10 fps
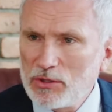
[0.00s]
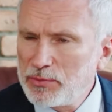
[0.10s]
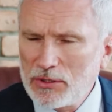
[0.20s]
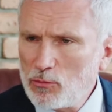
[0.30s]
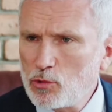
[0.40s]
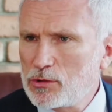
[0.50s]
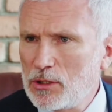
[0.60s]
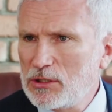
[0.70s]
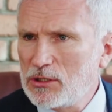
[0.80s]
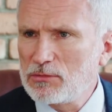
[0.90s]
Не потому, что
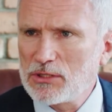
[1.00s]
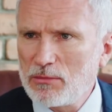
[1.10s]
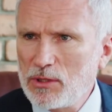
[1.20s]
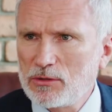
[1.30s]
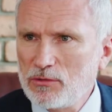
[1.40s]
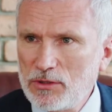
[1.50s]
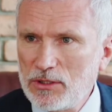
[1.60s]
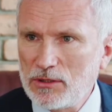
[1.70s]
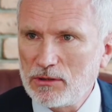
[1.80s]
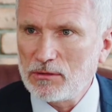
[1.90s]
они там зарабатывают
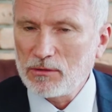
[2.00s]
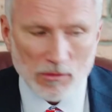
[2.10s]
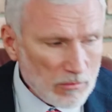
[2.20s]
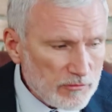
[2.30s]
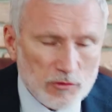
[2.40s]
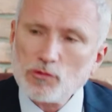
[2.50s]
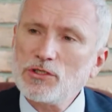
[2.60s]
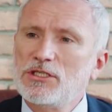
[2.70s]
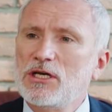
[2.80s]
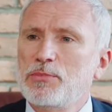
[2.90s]
деньги. Ну, всю
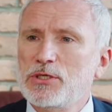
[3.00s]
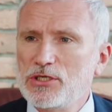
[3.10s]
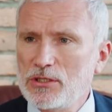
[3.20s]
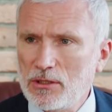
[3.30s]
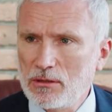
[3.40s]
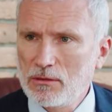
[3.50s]
жизнь так прожила.